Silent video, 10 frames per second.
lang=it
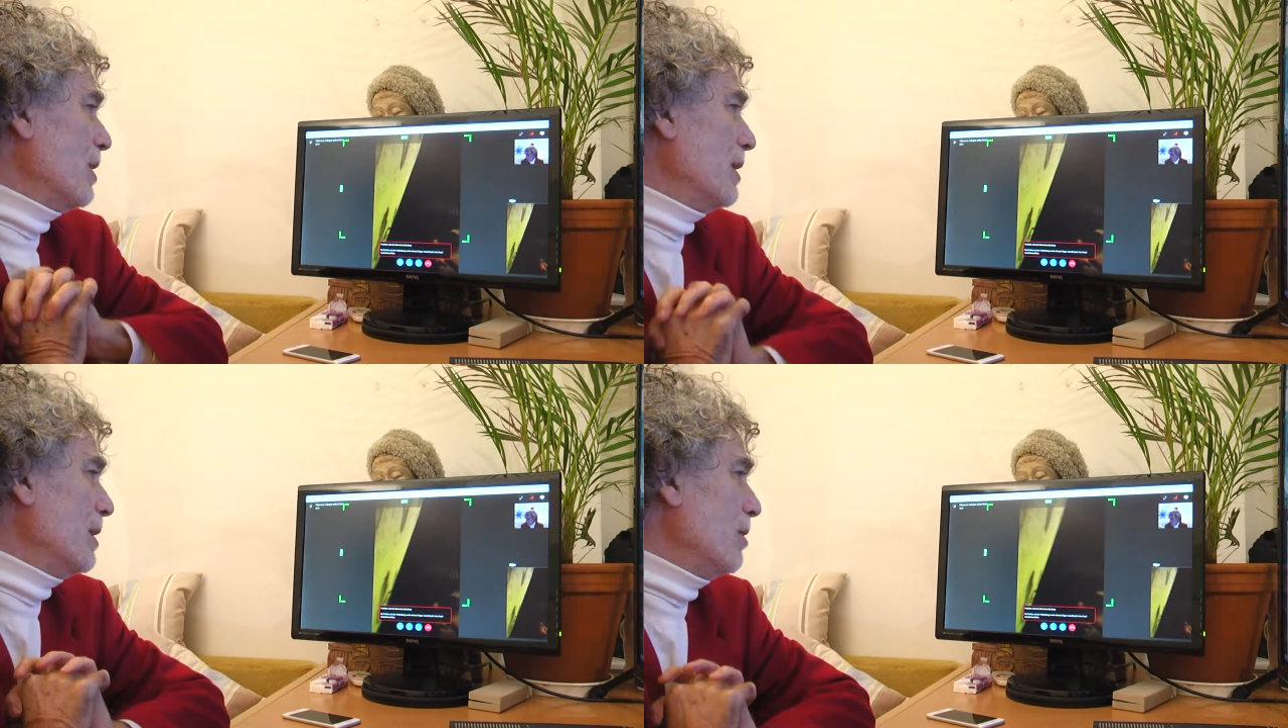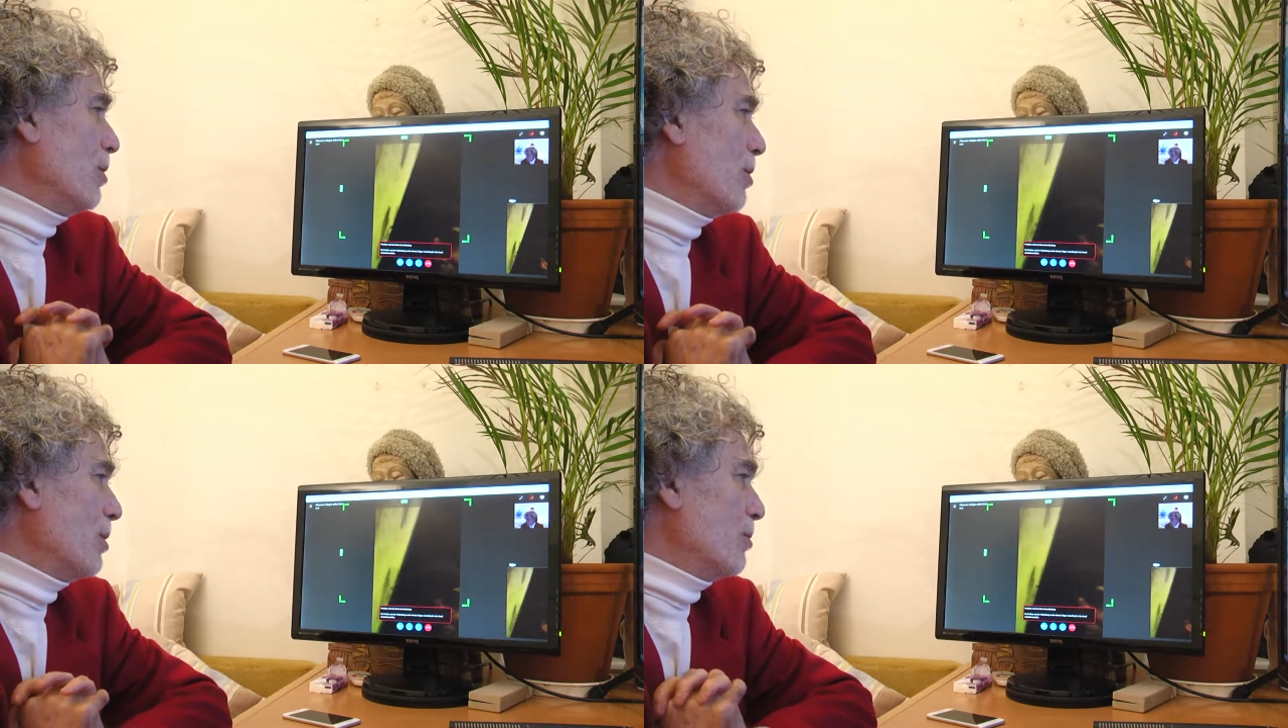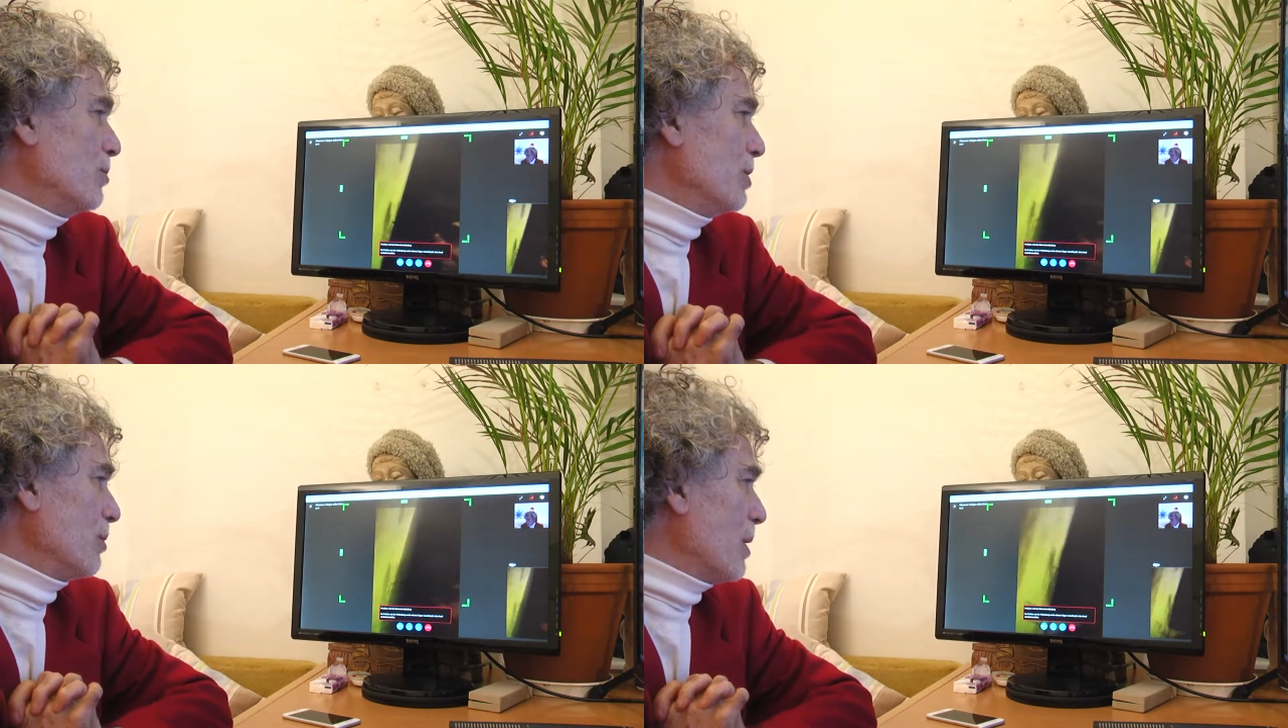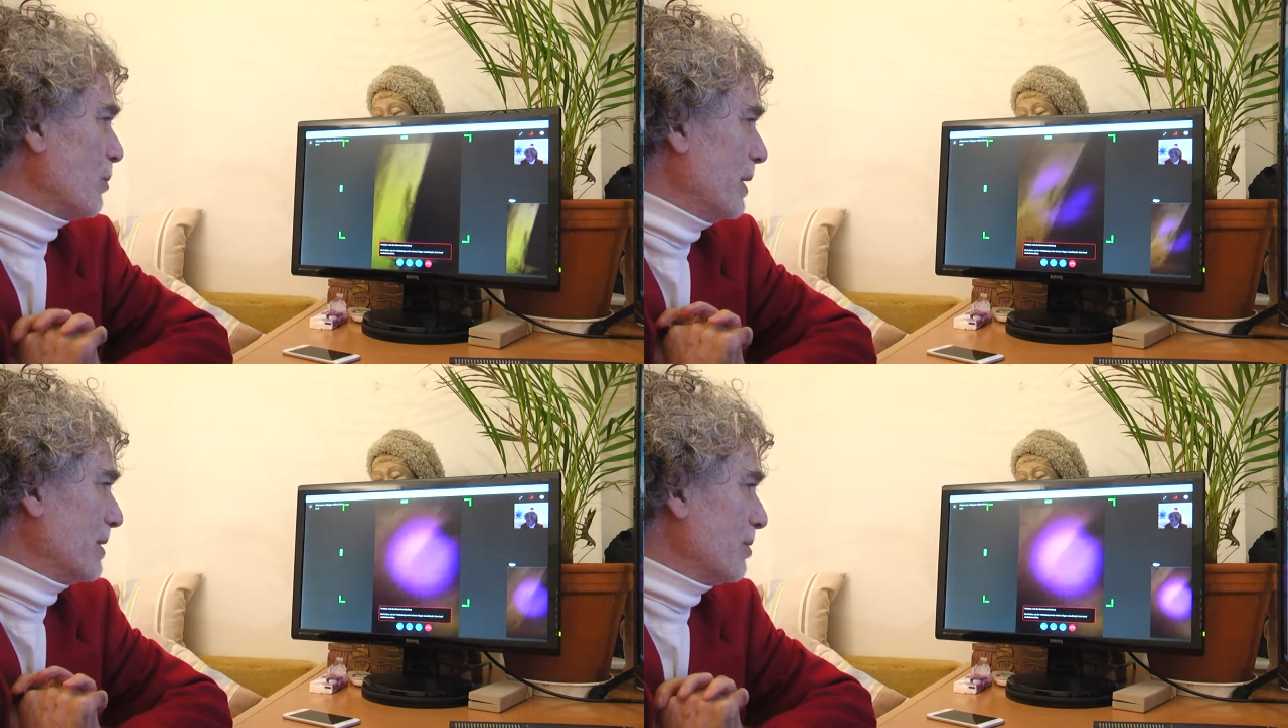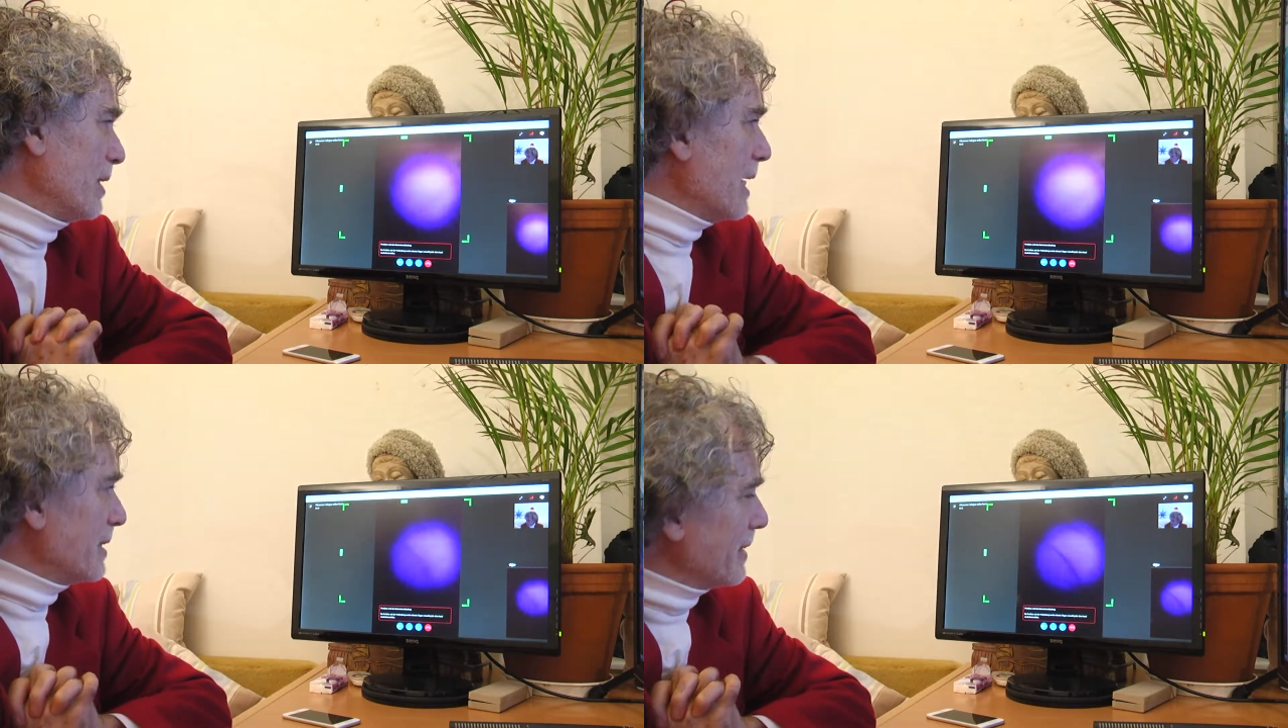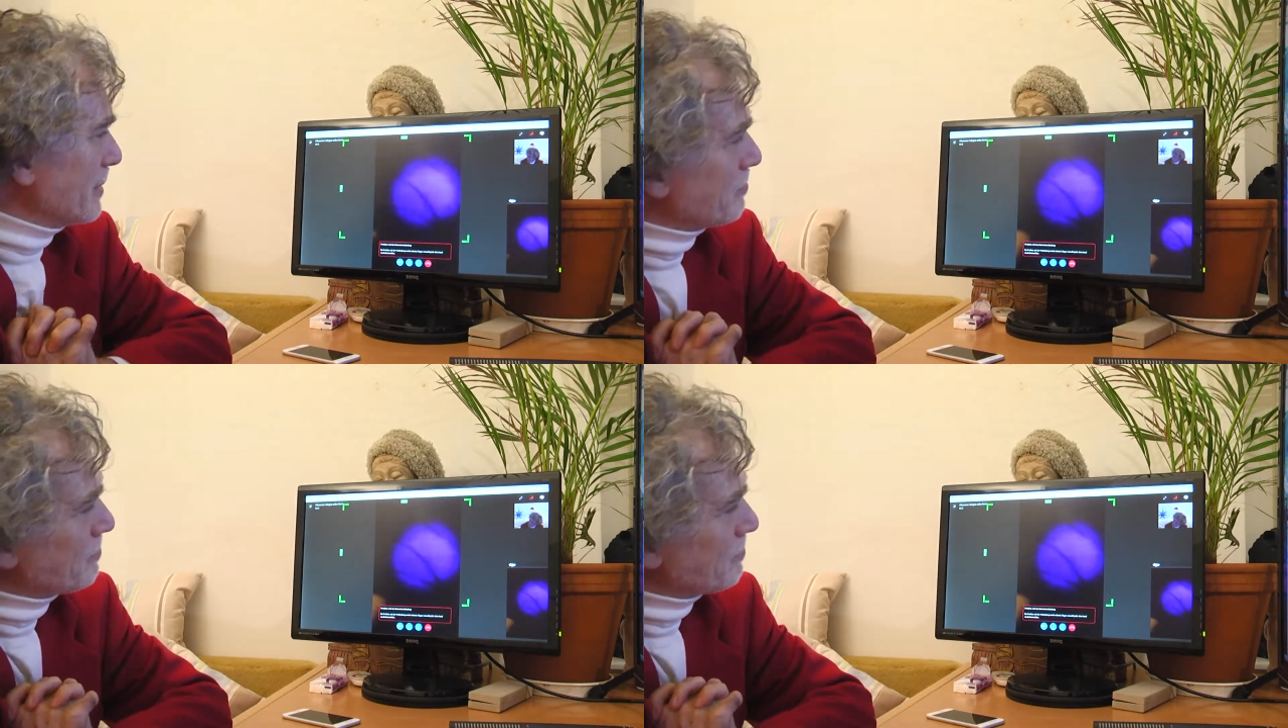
eh, lo unirò a questo grazie